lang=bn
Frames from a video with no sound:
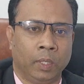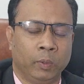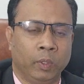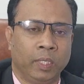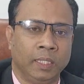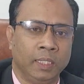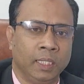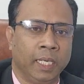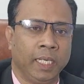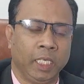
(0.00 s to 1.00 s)
অনেকগুলো
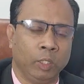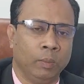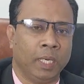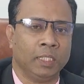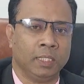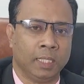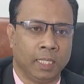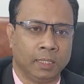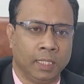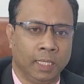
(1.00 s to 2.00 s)
ইঞ্জিনিয়ারিং ইউনিভার্সিটি
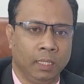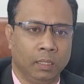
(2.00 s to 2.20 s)
আছে